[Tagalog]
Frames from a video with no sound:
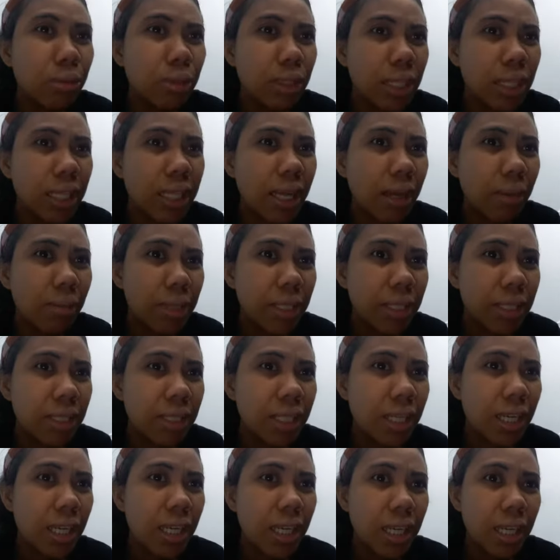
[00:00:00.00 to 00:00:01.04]
muna namin
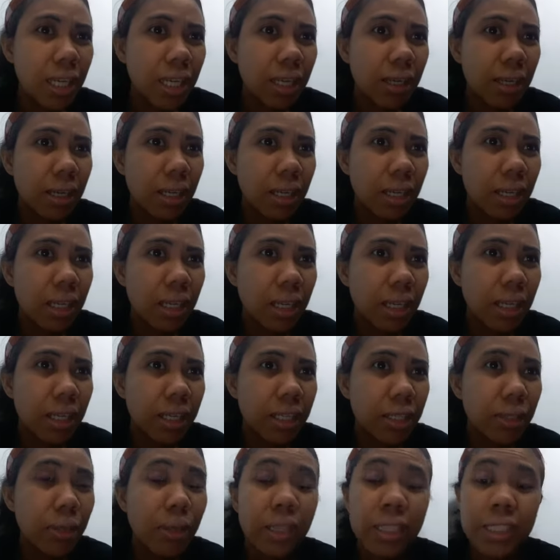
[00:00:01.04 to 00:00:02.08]

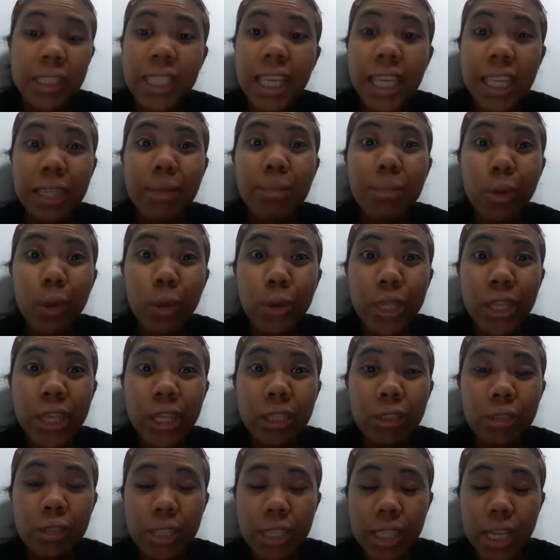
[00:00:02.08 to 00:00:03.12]
yung sa
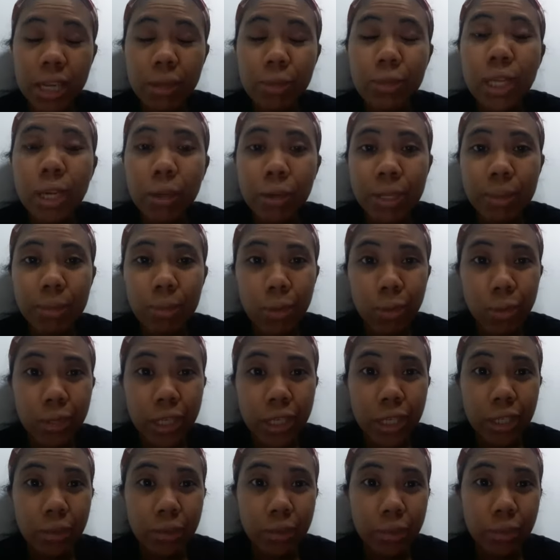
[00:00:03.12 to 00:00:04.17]
employer ko sa una kong
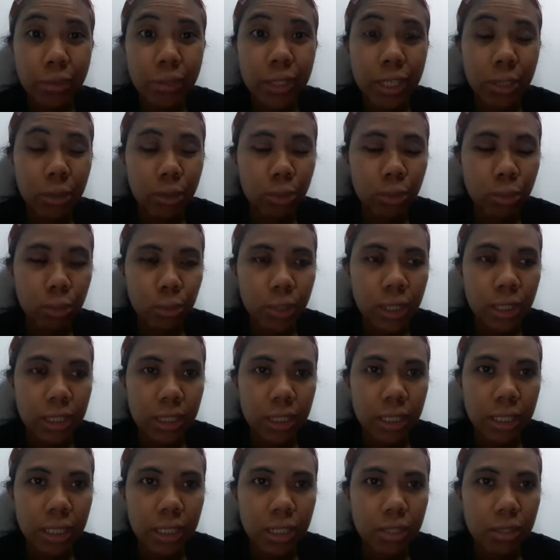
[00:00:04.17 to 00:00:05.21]
employer ko yung
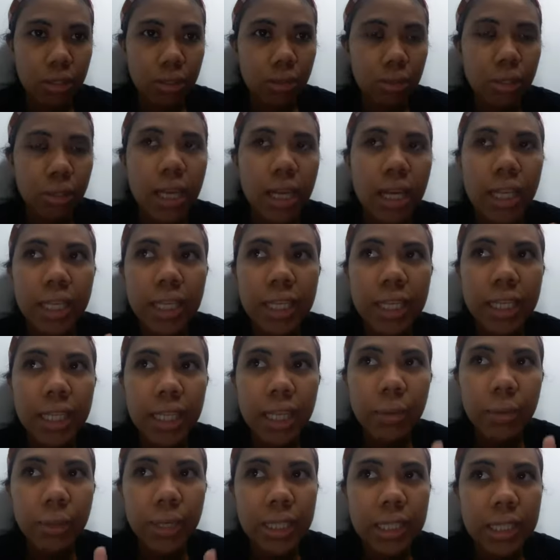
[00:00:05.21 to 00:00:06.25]
natutunan guys. So
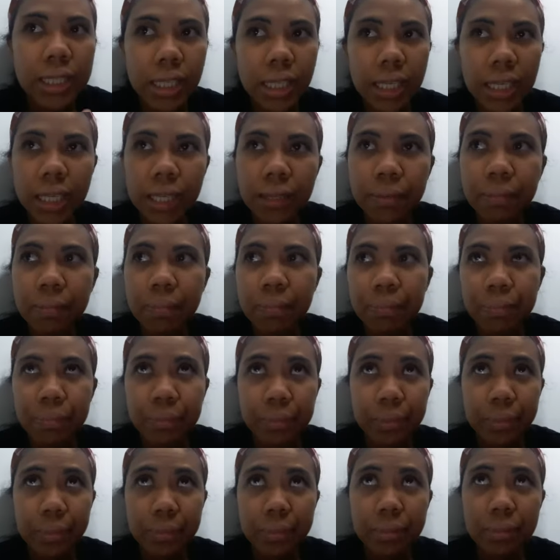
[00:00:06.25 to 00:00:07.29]
ginagawa niya
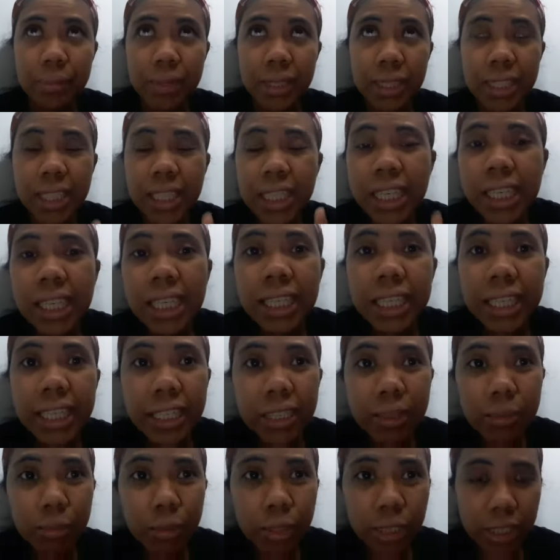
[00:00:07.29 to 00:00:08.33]
nilalagay
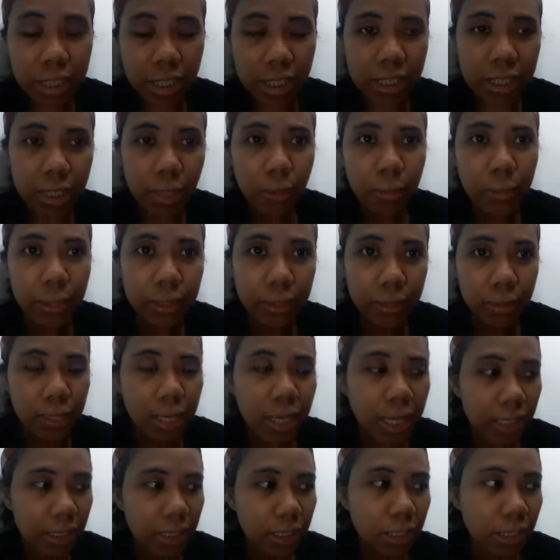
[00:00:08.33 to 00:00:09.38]
niya muna sa isang kwarto
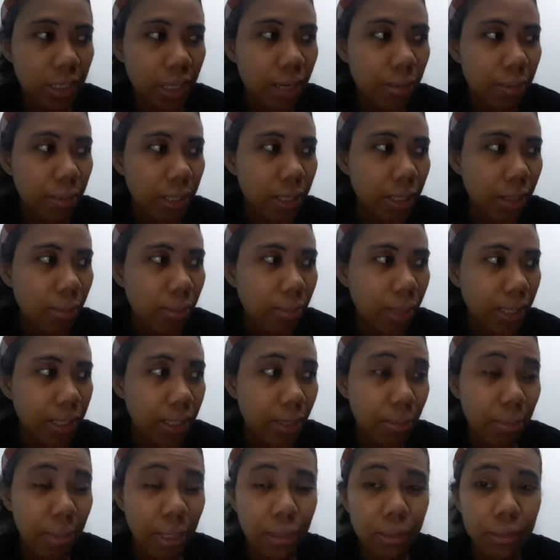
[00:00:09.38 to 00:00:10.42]
lahat ng gamit ng
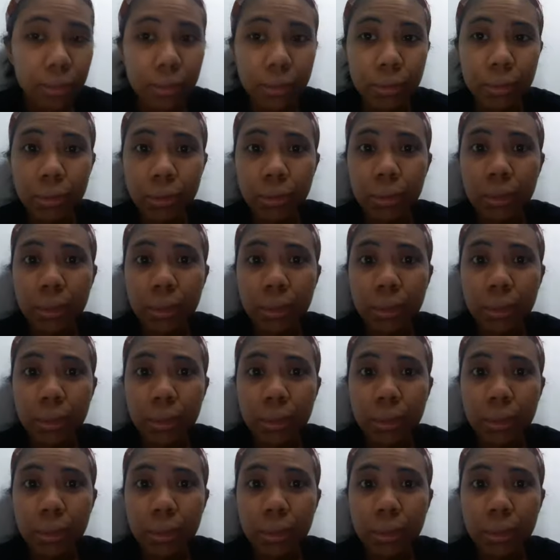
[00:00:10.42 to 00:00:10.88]
bata bago